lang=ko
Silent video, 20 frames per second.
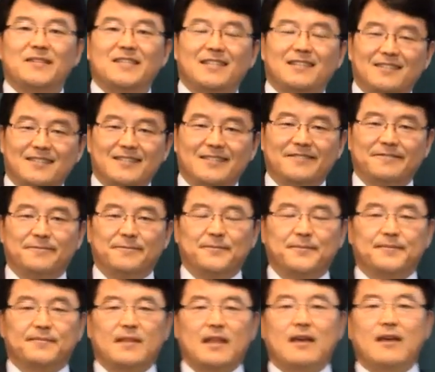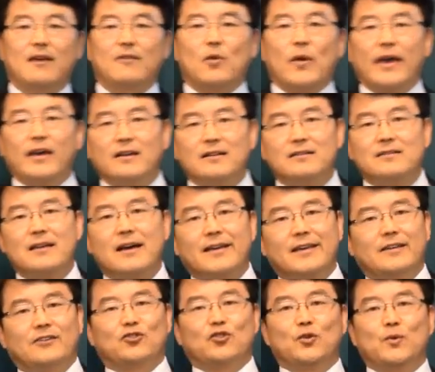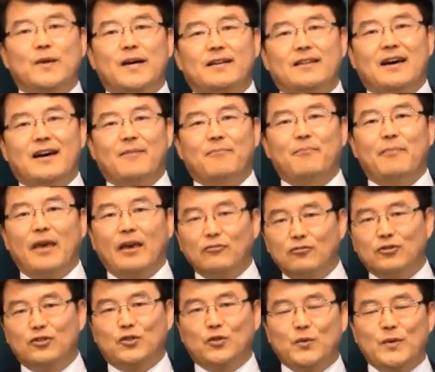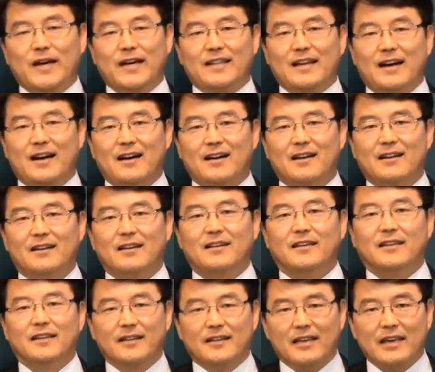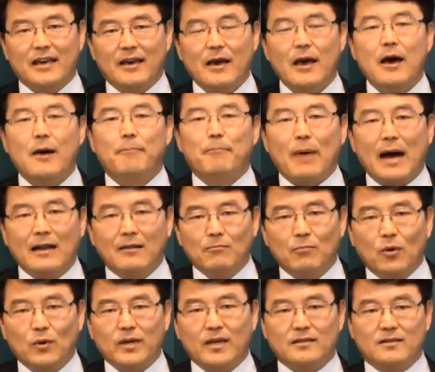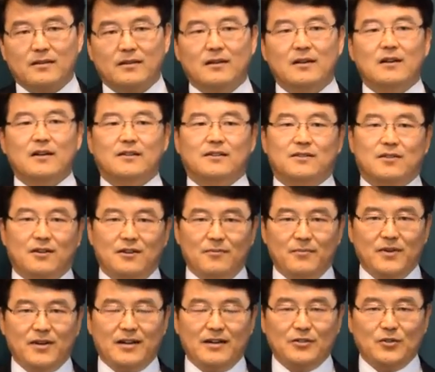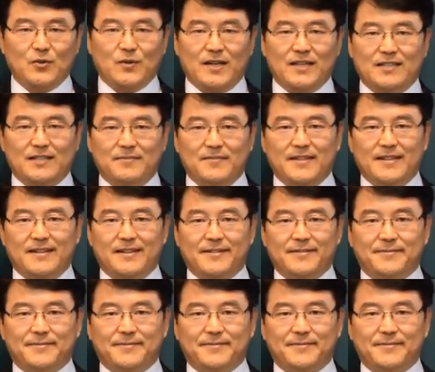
시는 굉장히 중요하다, 매우 중요하다 이렇게 반복해서 설명할 수가 있습니다.